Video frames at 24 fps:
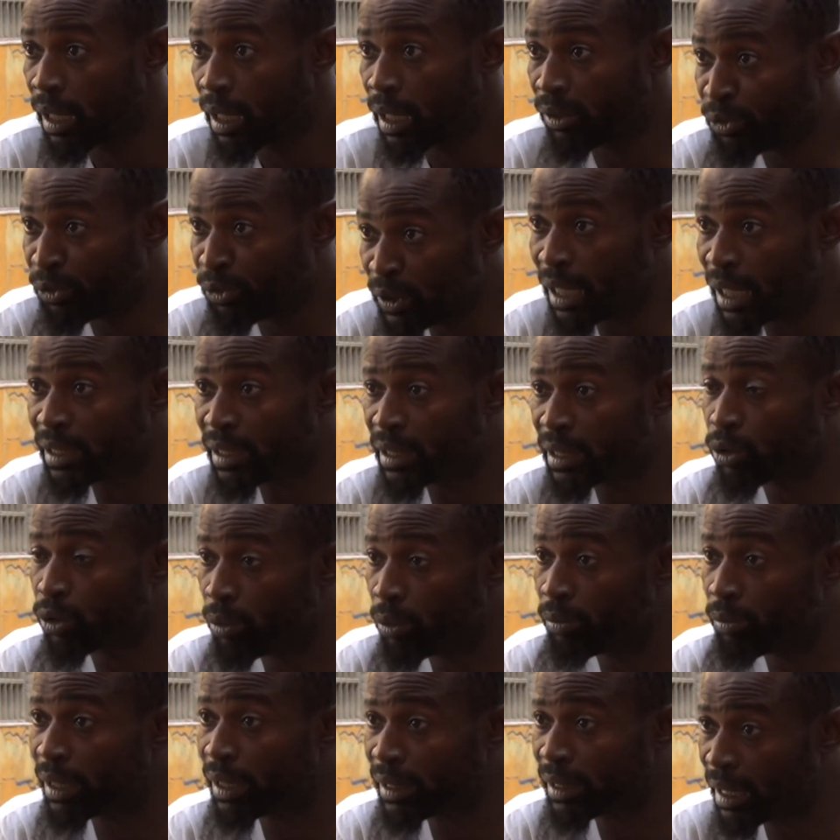Al final se
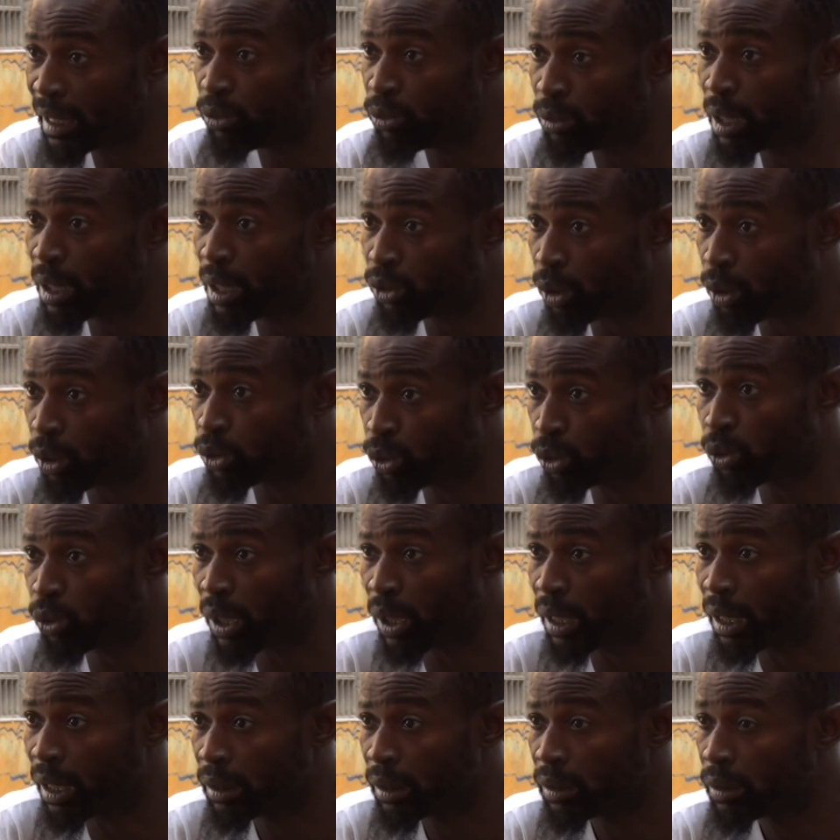convierte en una tortura.